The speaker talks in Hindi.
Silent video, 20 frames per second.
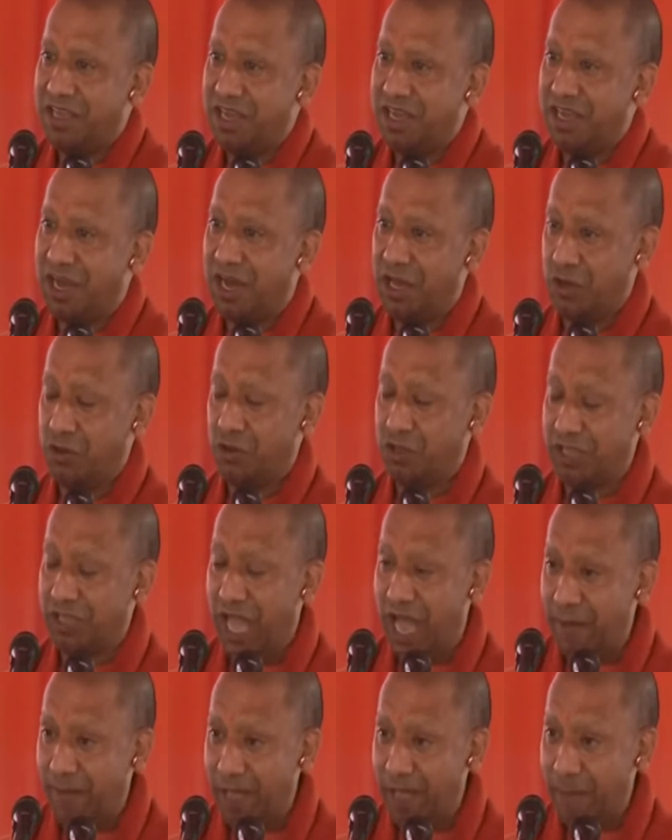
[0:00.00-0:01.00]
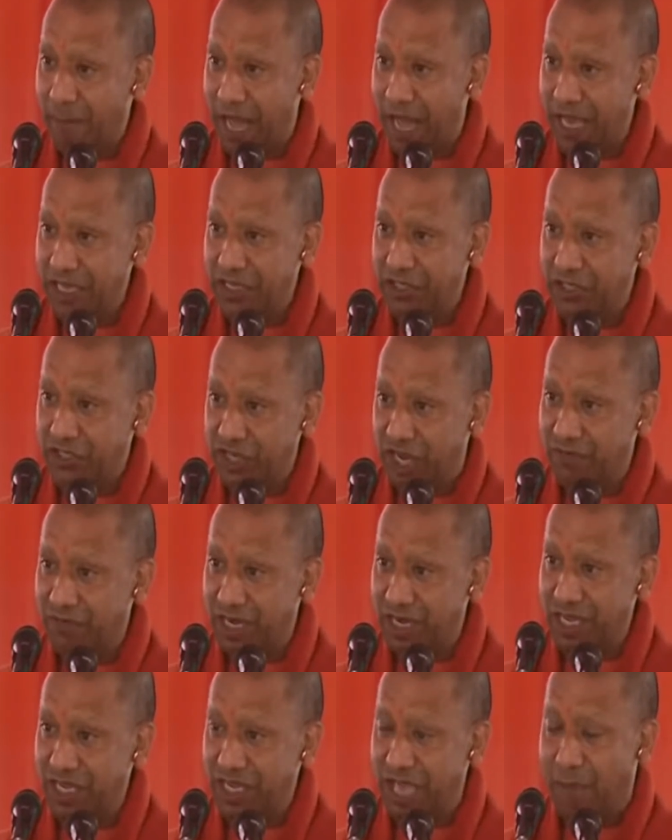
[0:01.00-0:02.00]
अयोध्या में 22
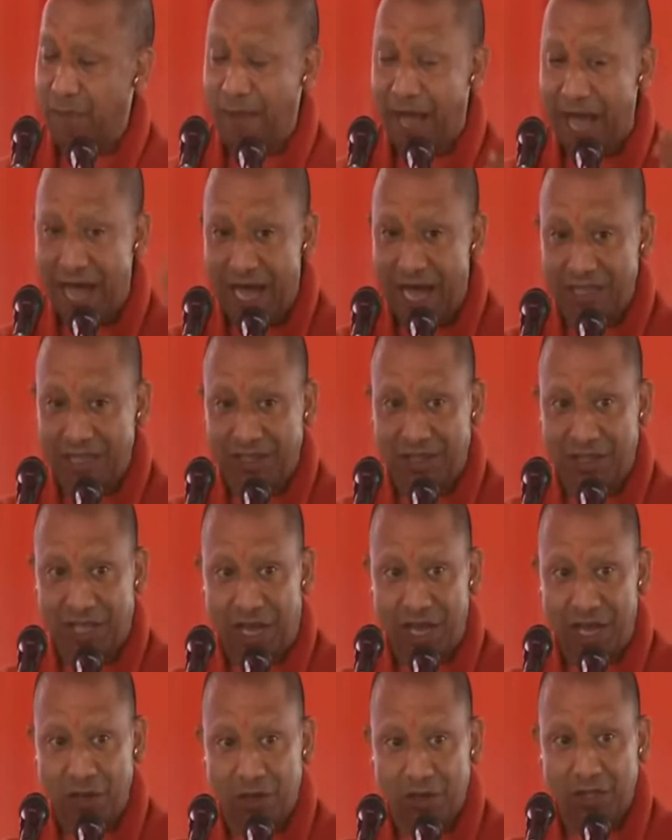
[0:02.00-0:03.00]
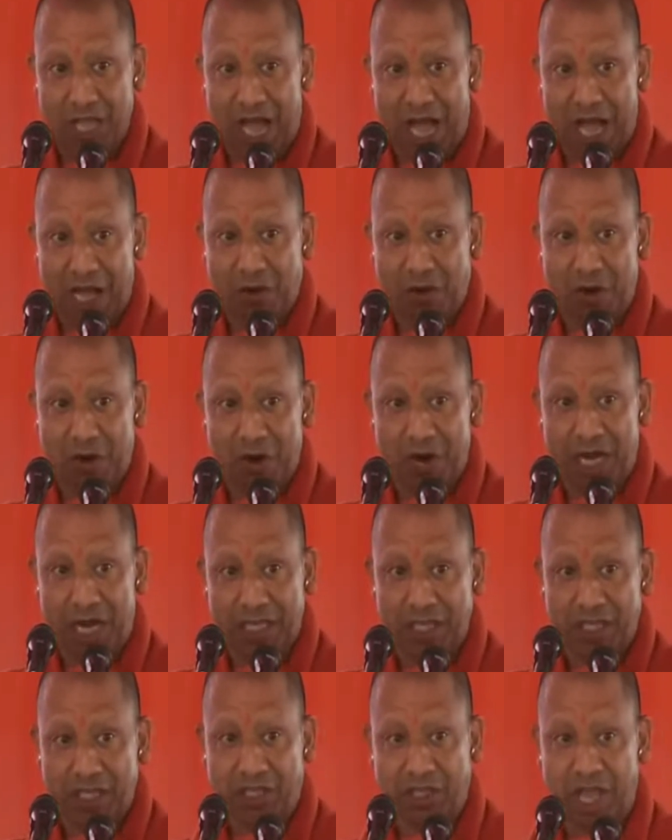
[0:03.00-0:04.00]
जनवरी के बाद अयोध्या को
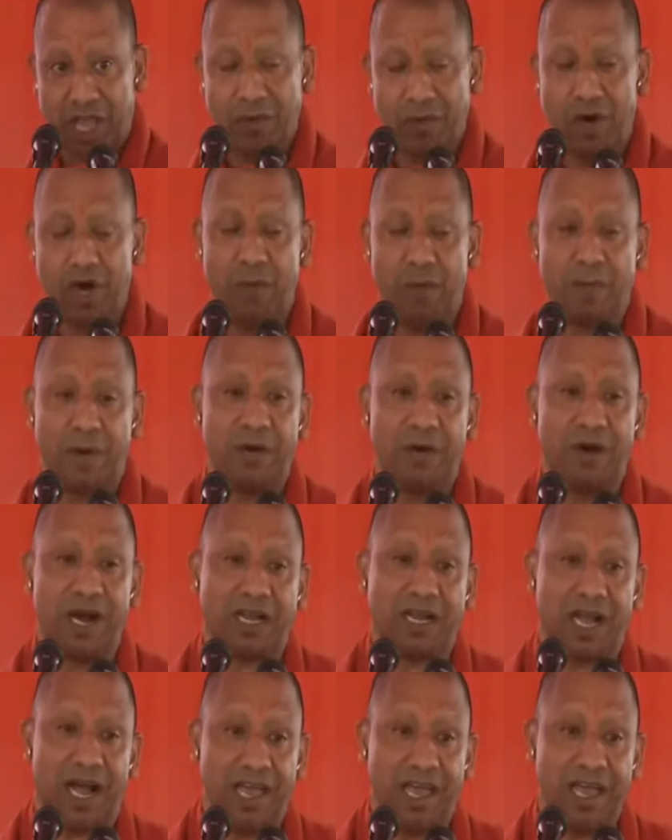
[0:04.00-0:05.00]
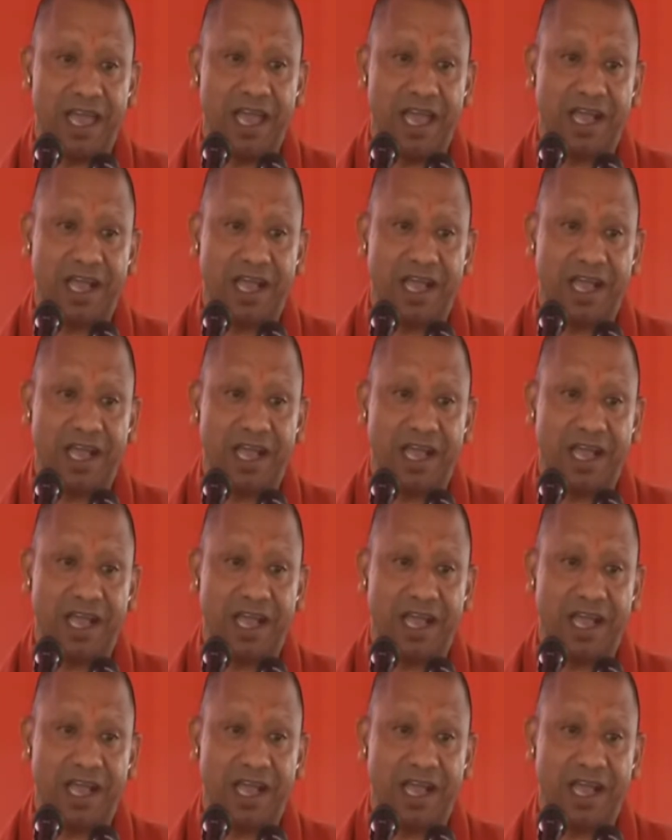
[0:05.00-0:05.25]
अतिथि देवो भव का एक